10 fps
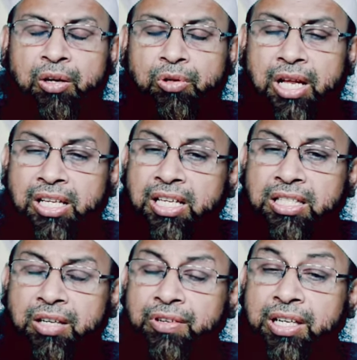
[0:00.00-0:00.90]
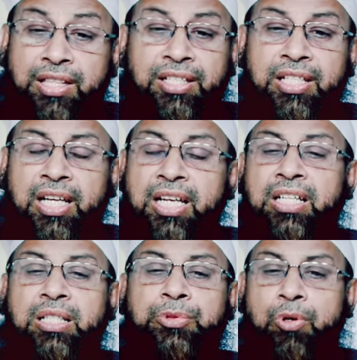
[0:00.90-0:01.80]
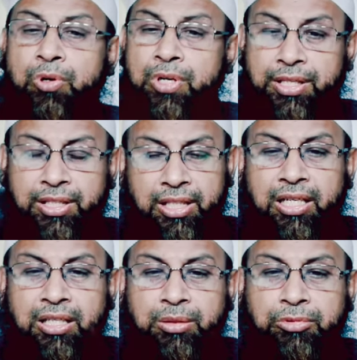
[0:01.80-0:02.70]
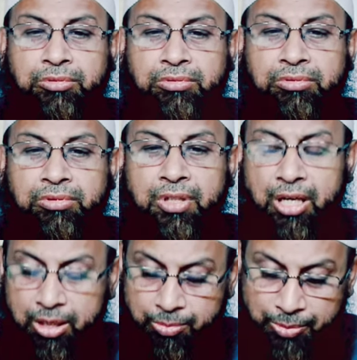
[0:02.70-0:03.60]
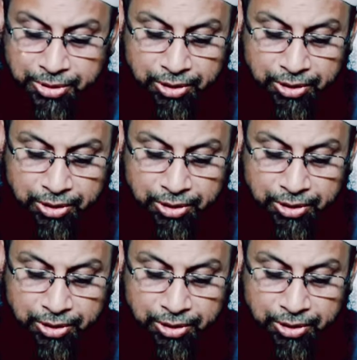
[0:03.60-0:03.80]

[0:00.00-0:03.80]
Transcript: কুলহালি আস্তাবিল্লাদিন আলাই আলামুন আল্লাদিন আলাই আলামুন মোমিনদের